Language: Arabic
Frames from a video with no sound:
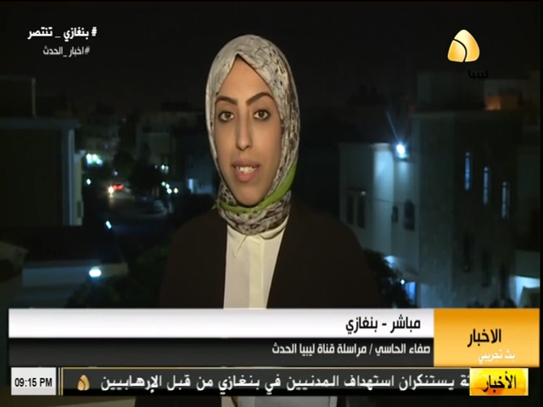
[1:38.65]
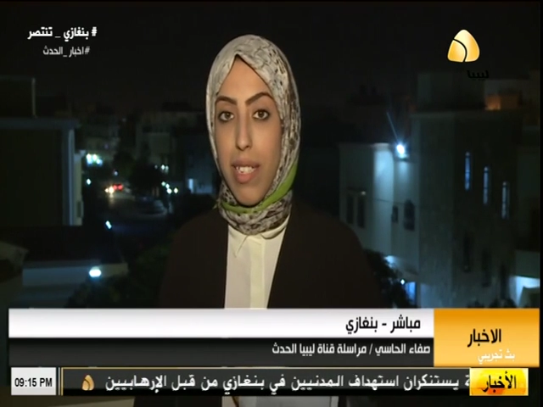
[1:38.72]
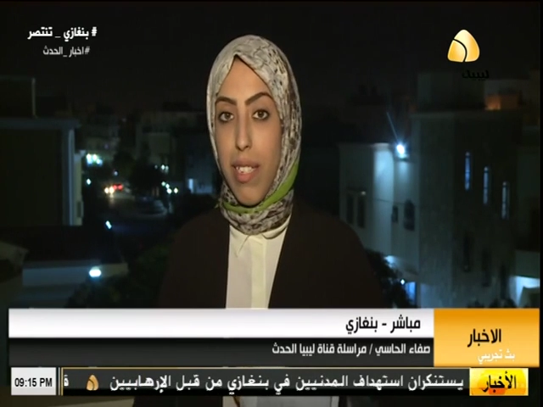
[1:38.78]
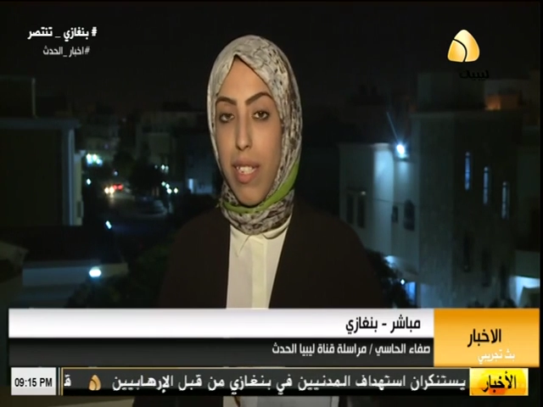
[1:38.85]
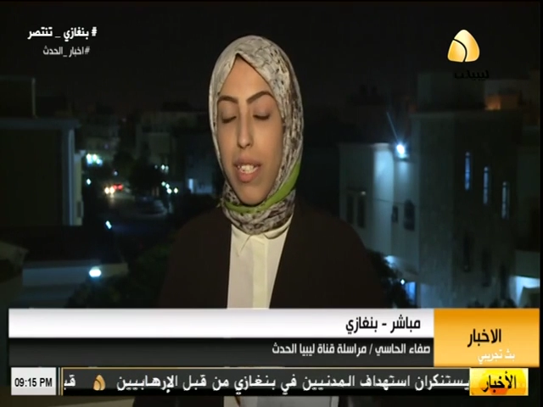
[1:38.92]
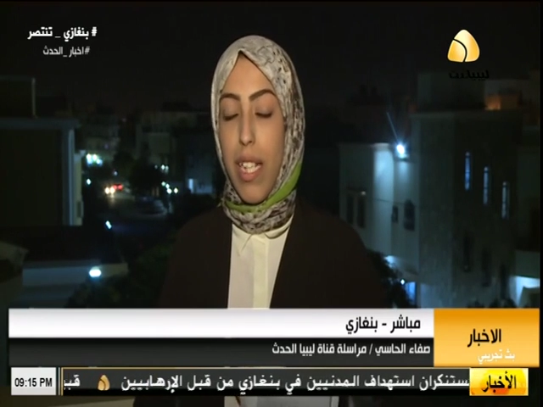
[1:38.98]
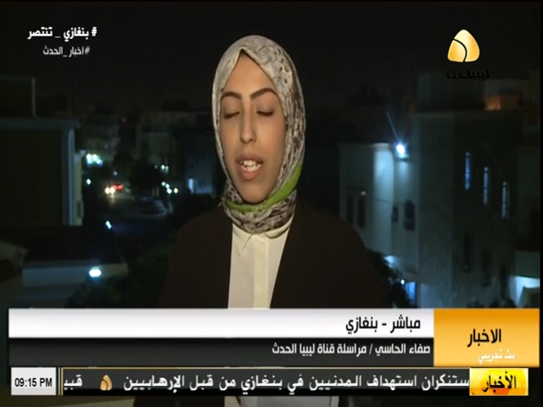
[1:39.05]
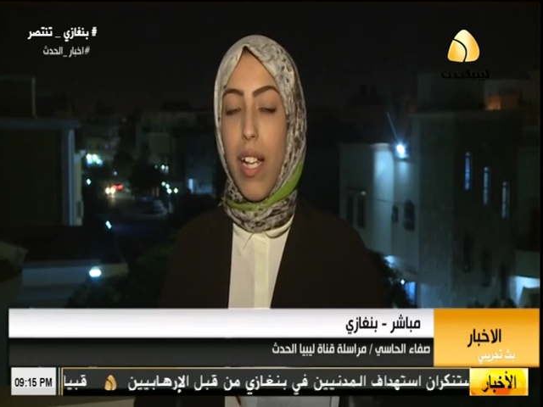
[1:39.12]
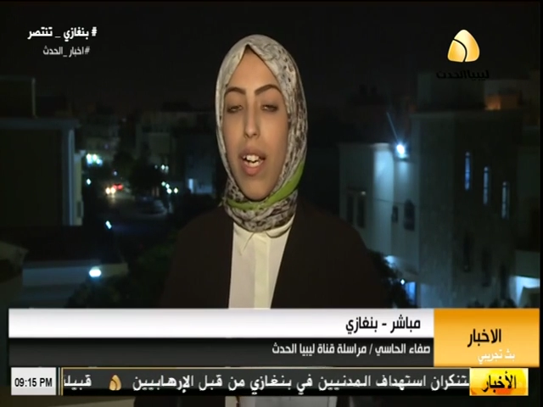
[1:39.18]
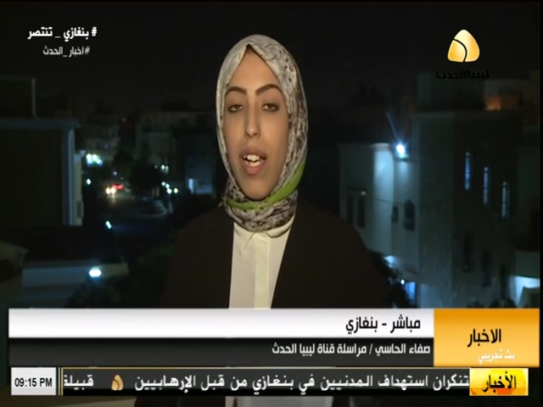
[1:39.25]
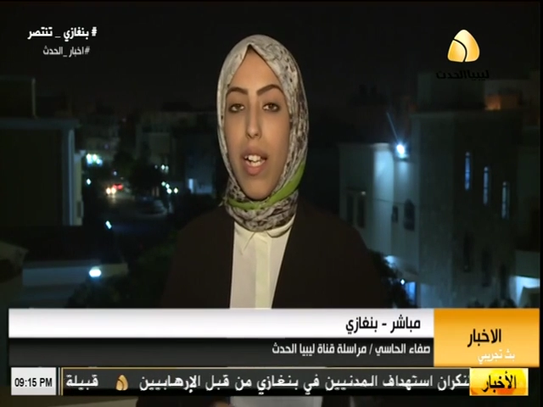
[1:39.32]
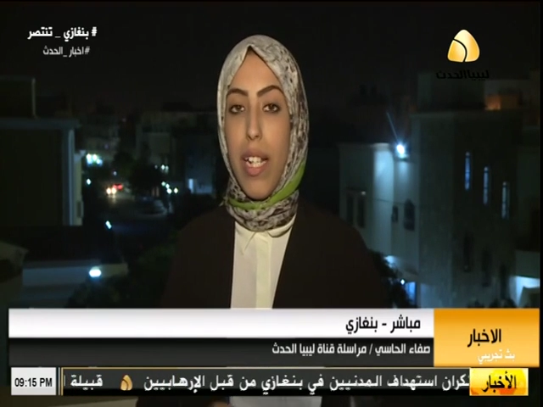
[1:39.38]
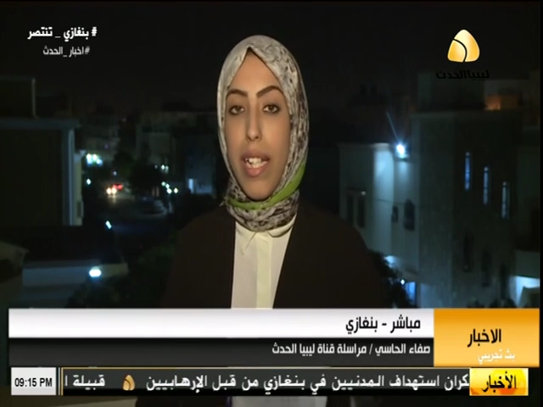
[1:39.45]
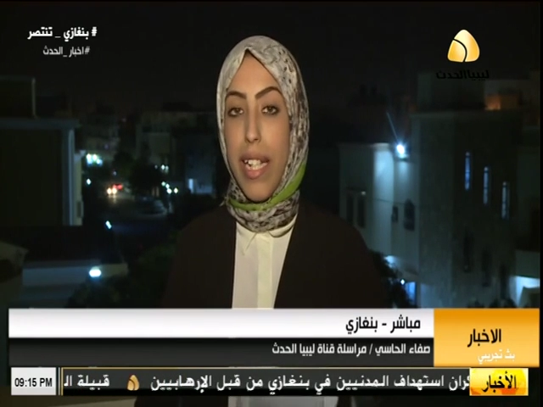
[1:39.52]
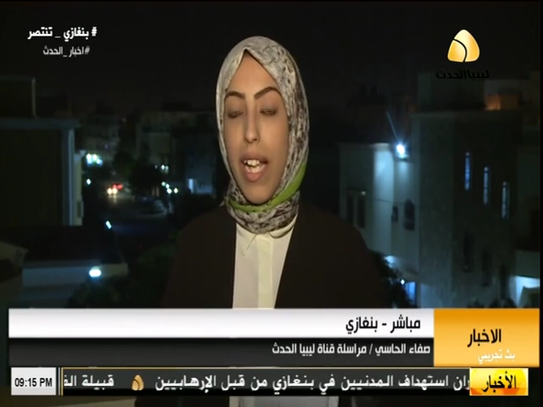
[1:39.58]
لتأسيس
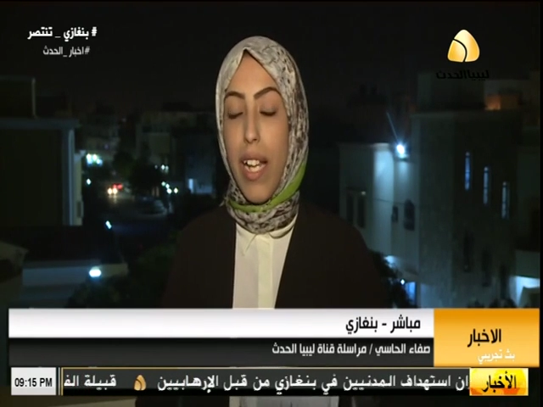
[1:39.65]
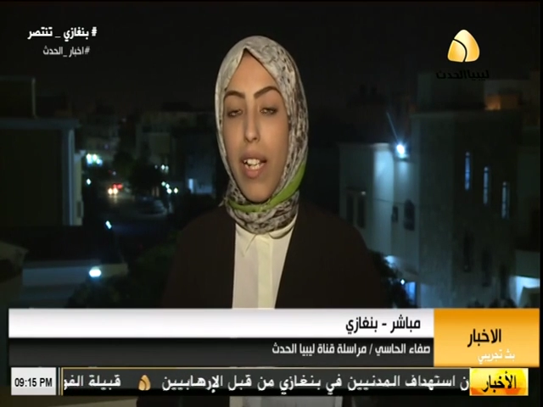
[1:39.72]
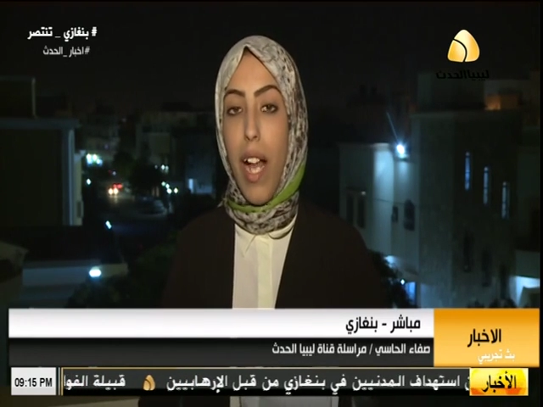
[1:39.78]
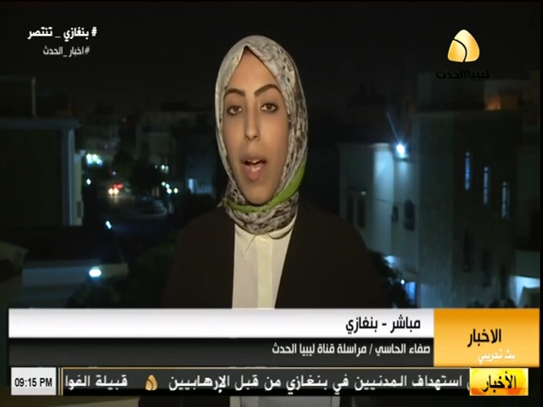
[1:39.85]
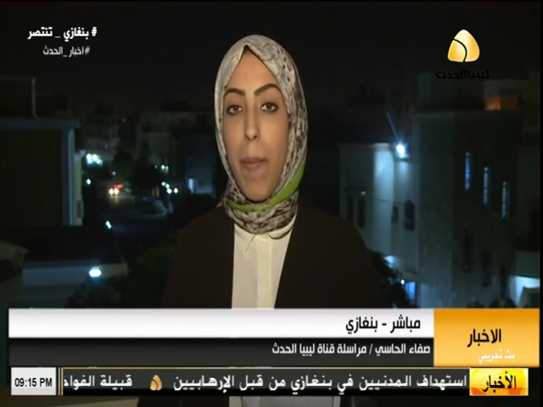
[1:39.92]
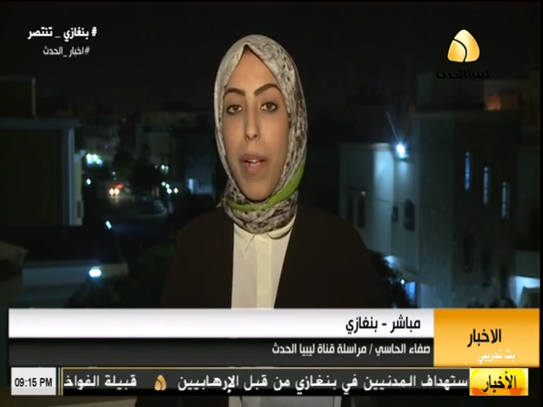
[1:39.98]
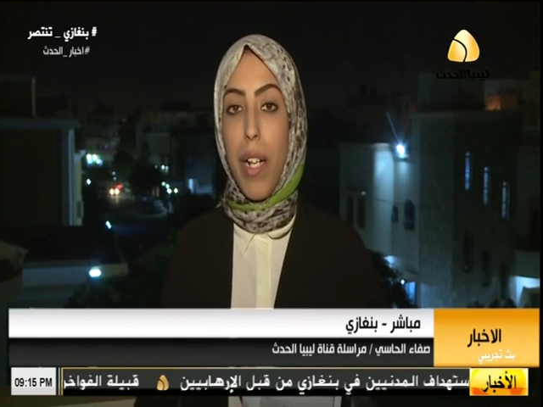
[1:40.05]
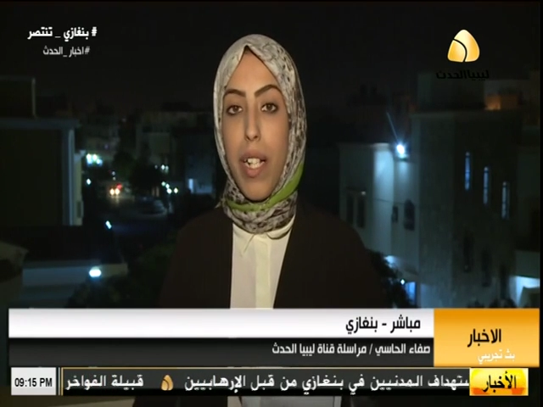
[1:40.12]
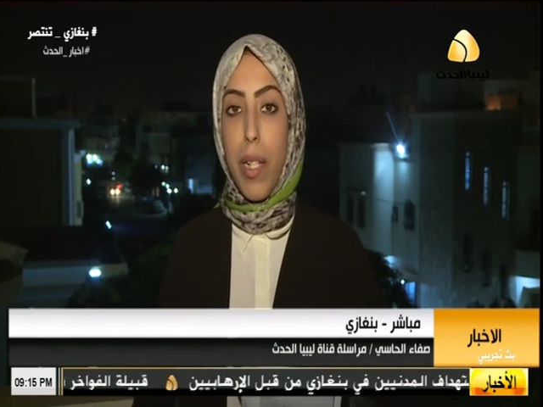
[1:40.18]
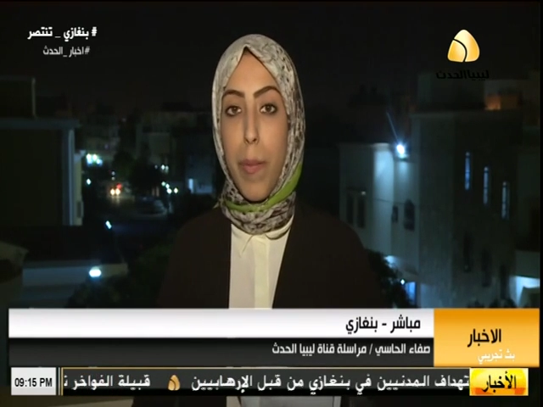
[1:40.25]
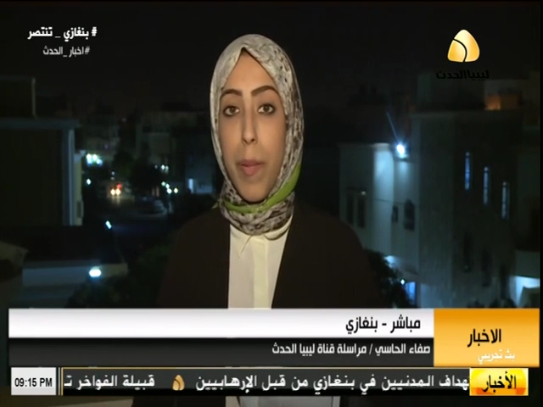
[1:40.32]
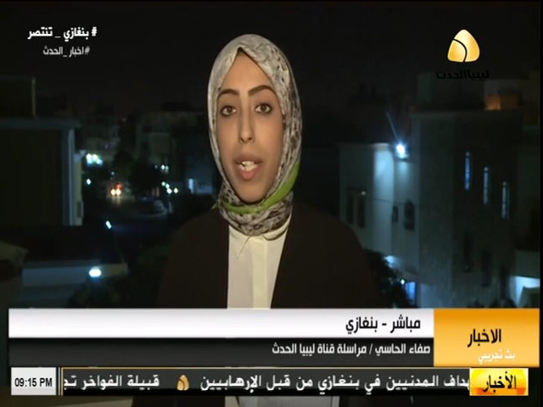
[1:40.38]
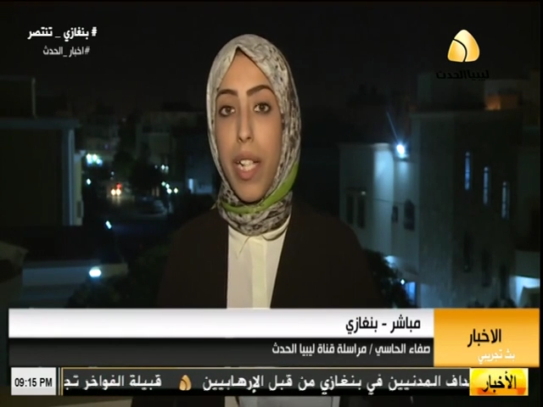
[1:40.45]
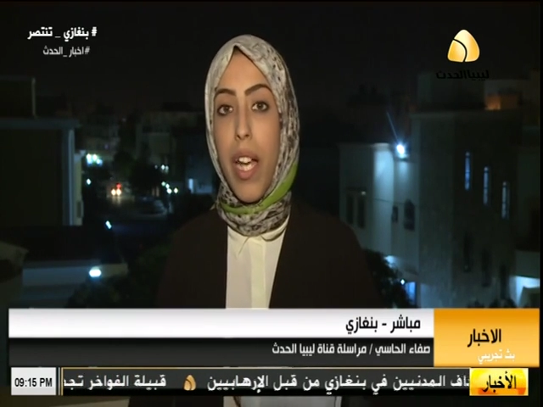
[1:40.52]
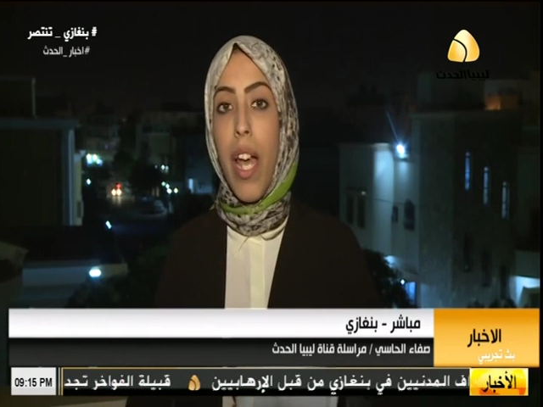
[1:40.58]
الهلال
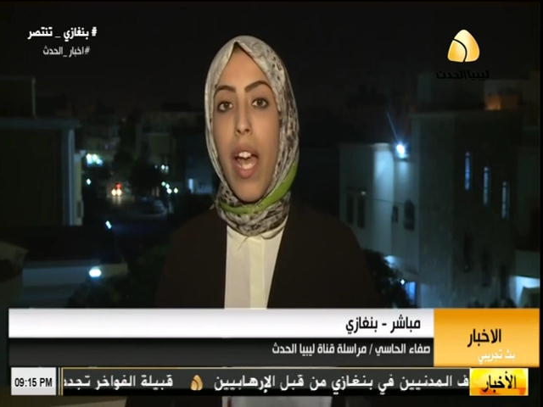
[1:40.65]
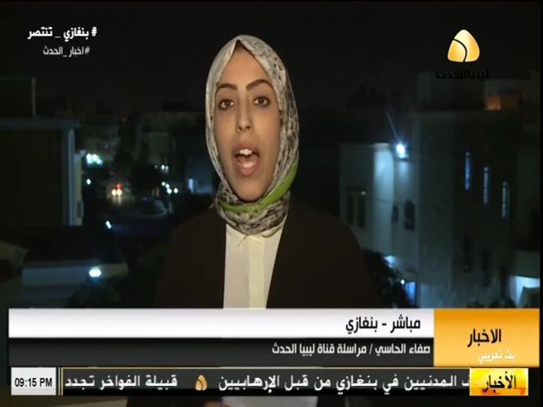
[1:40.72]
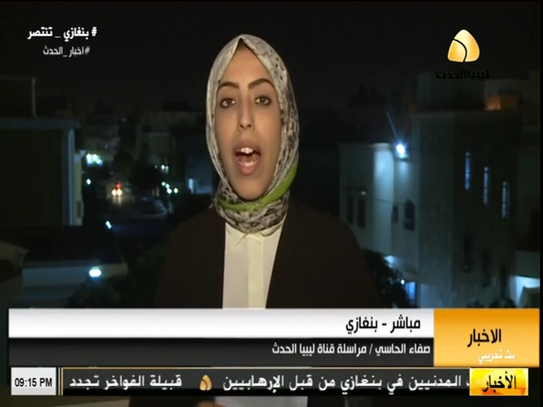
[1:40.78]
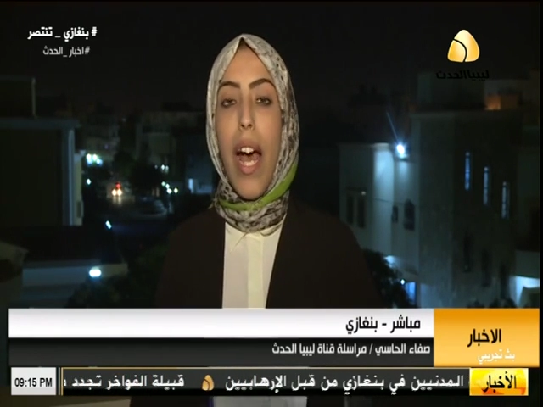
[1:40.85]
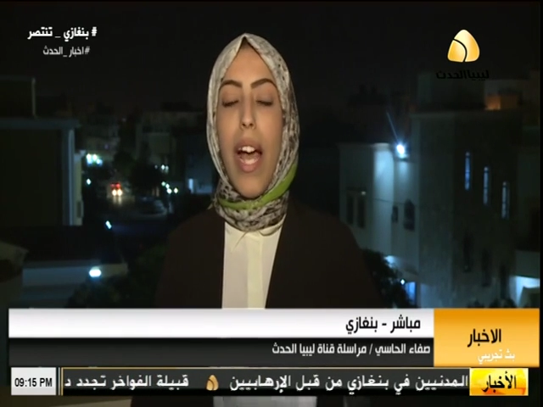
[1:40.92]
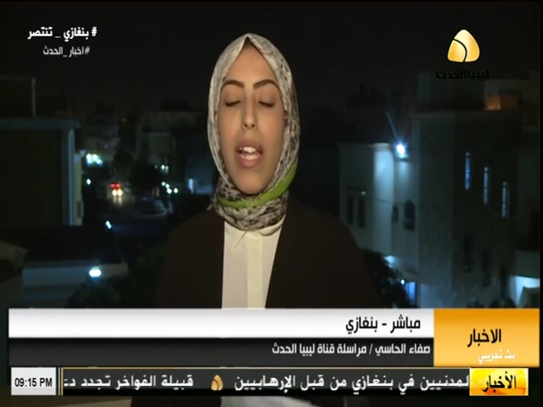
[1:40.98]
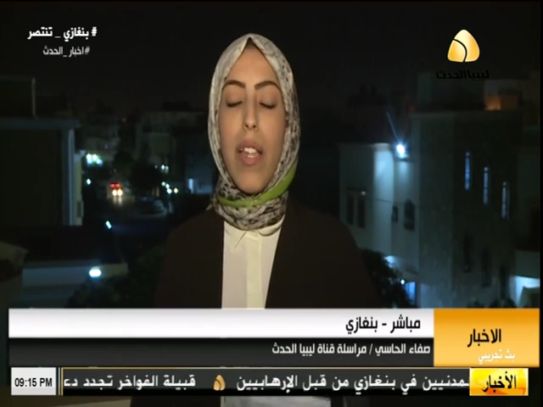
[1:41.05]
الأحمر الليبي